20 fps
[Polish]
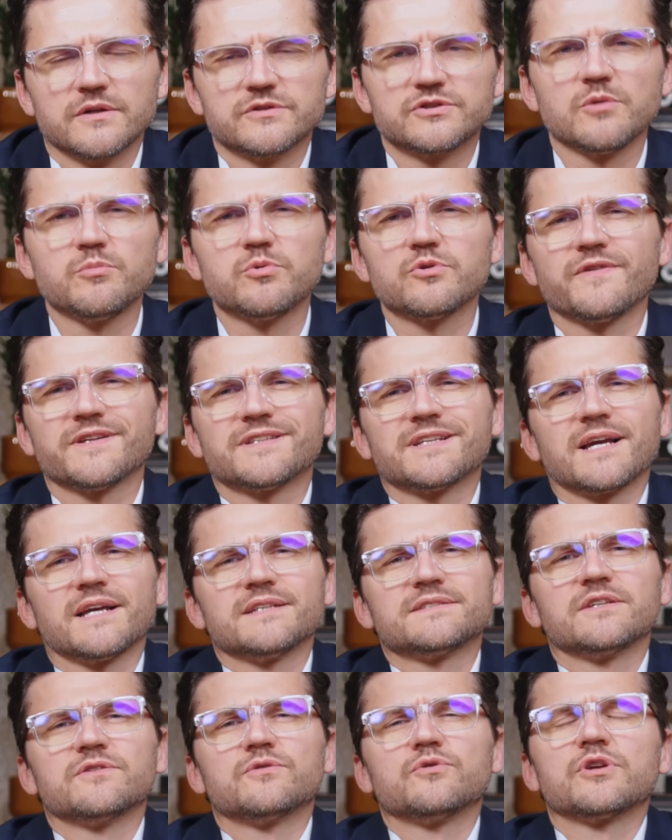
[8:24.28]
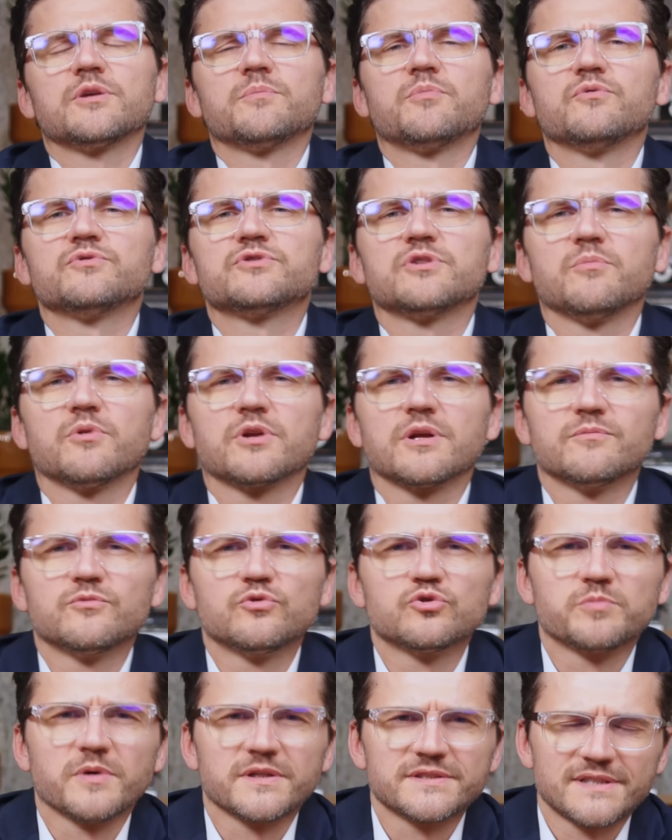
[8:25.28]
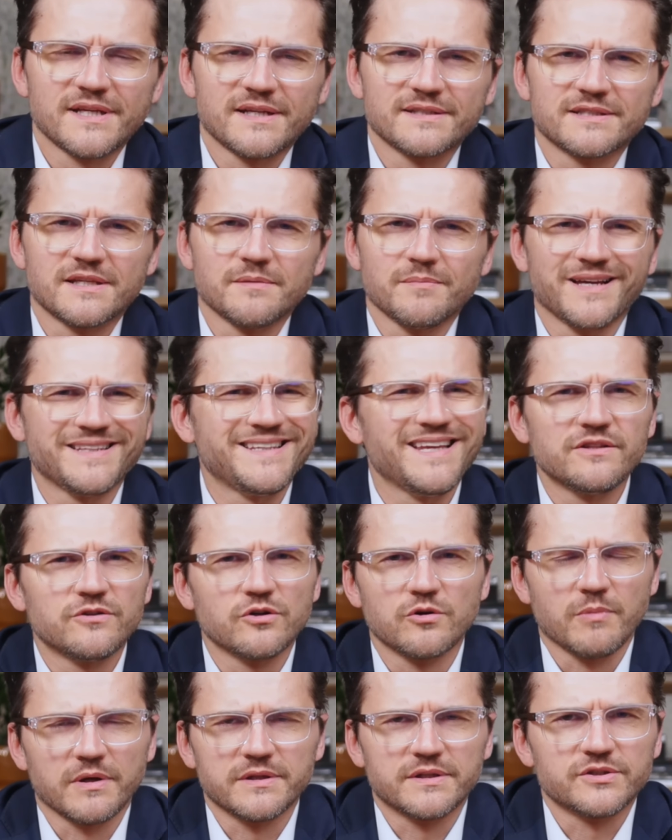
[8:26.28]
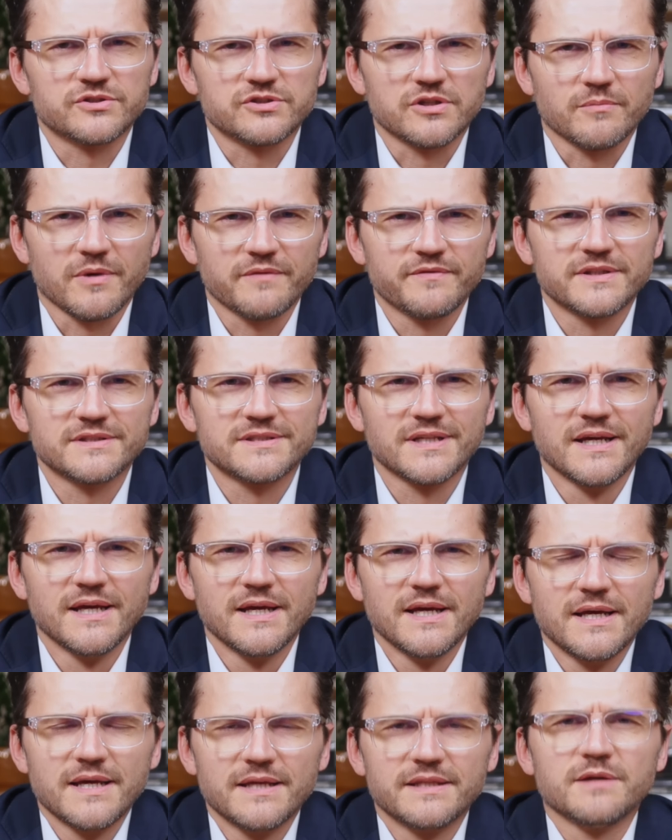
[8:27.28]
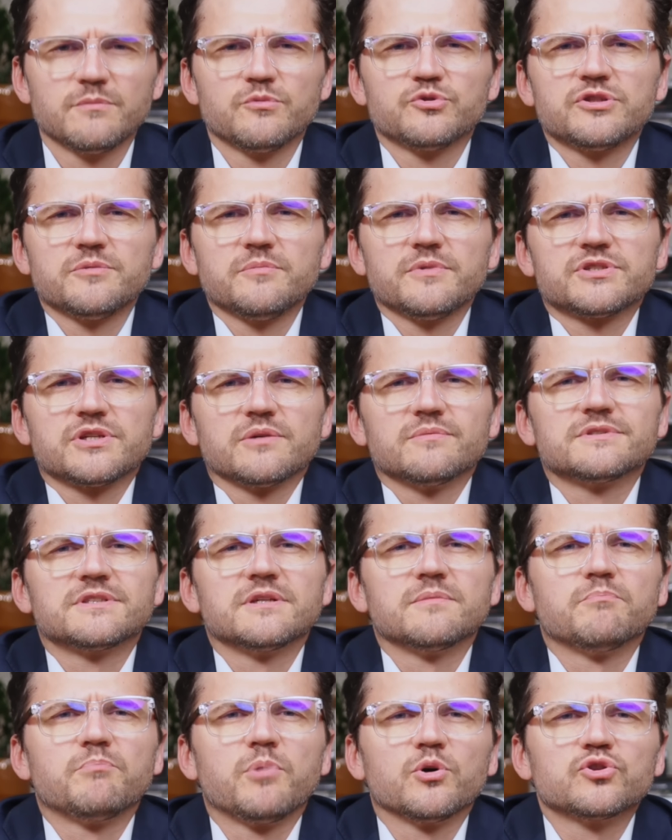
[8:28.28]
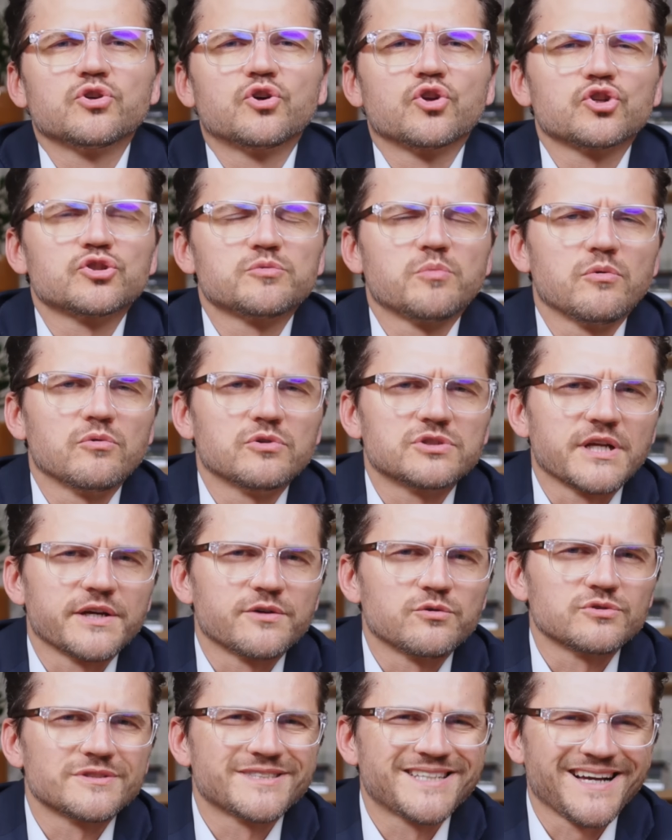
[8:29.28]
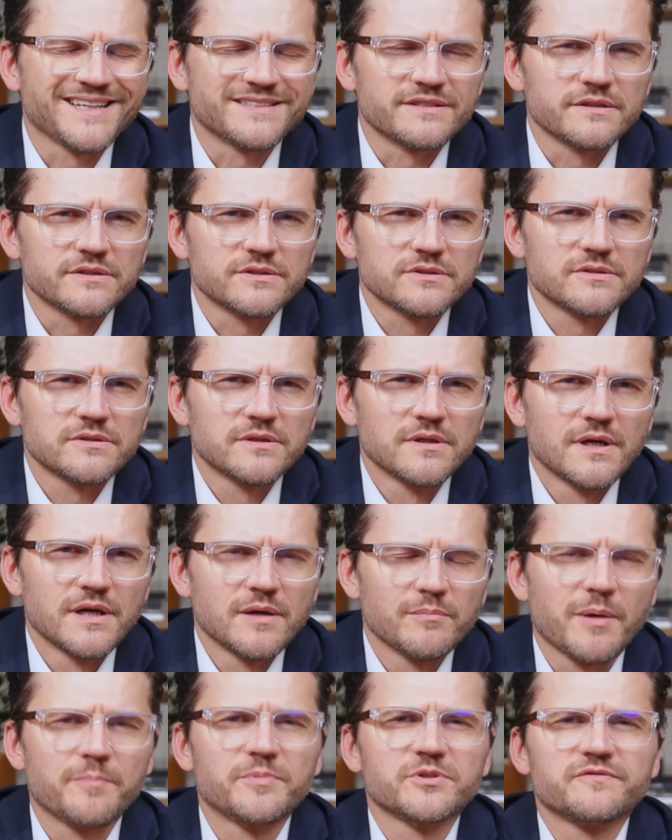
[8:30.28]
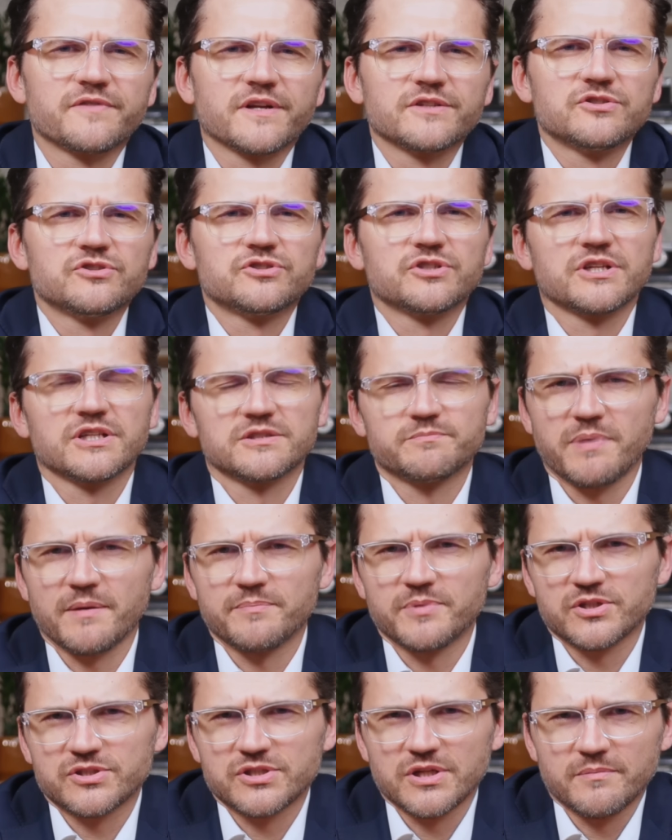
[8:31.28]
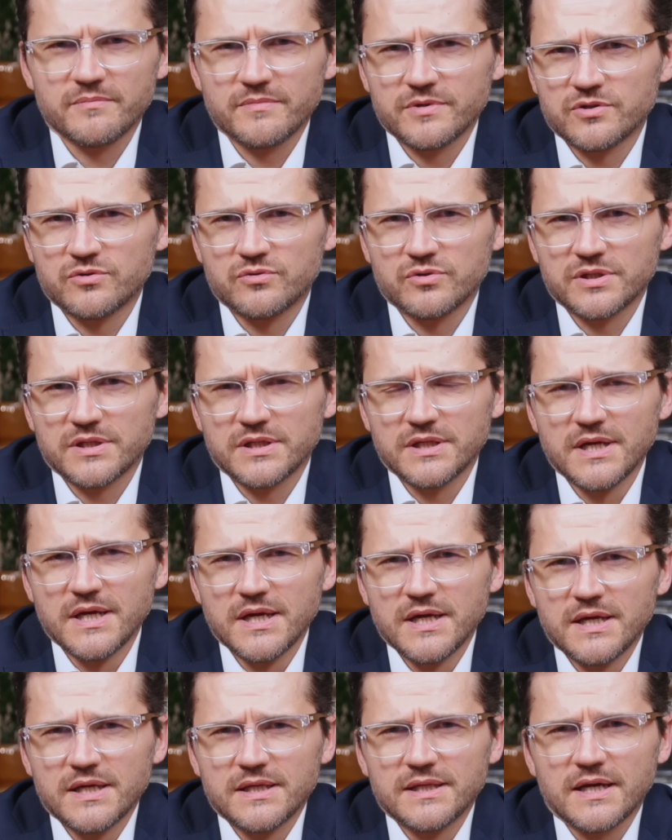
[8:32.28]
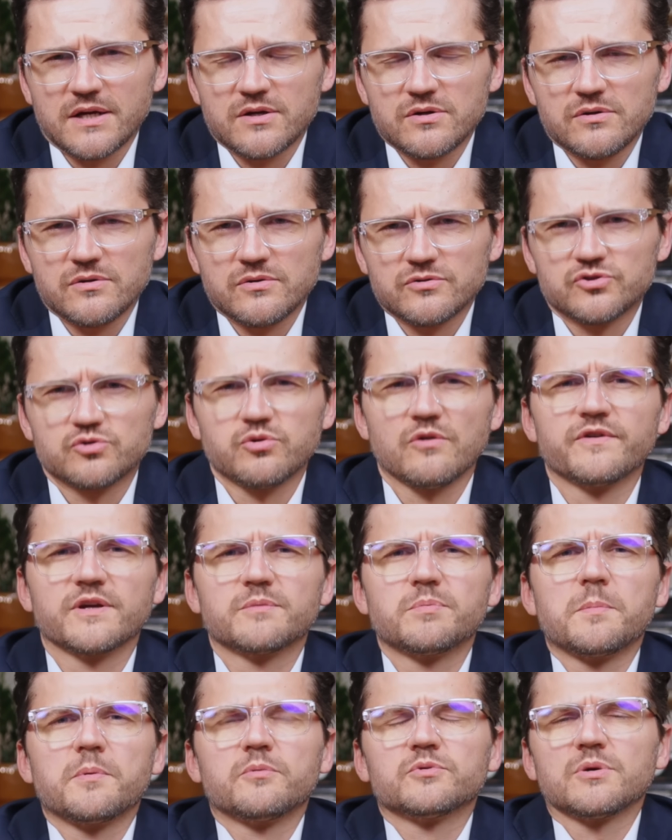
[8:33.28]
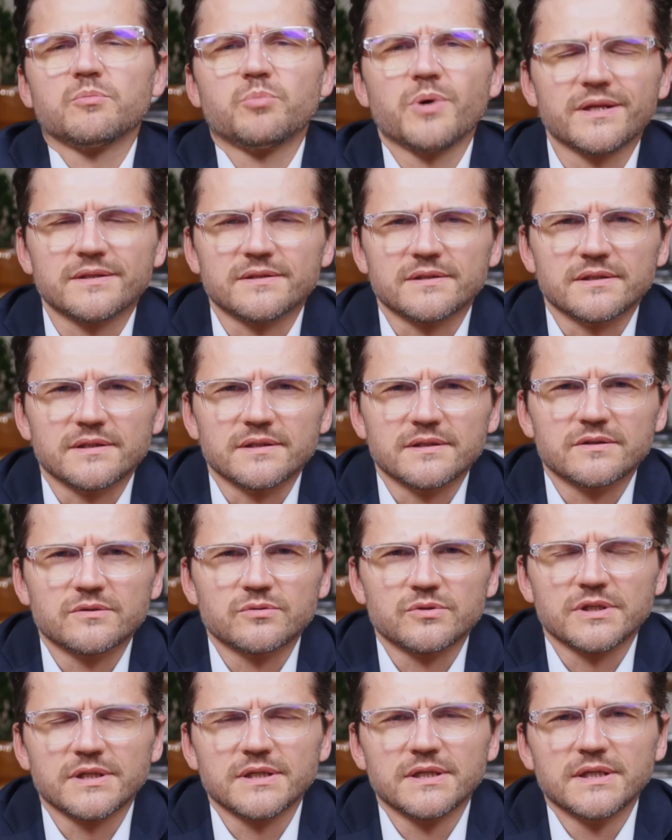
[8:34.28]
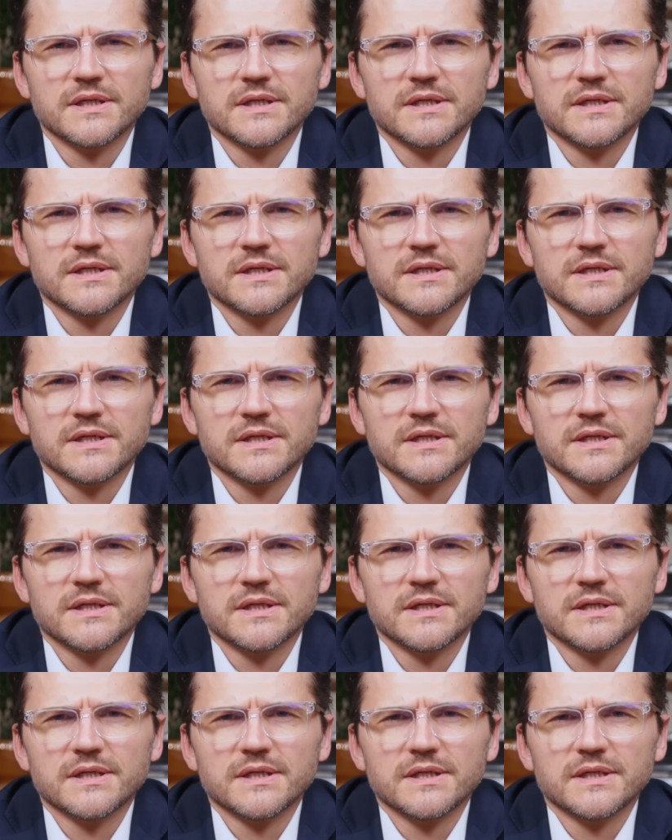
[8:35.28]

Sobór Watykański II był soborem duszpasterskim, a nie dogmatycznym, a więc nie musimy się z nim pod groźbą grzechu zgadzać. Papież Franciszek jest papieżem, który jako człowiek popełniał błędy, który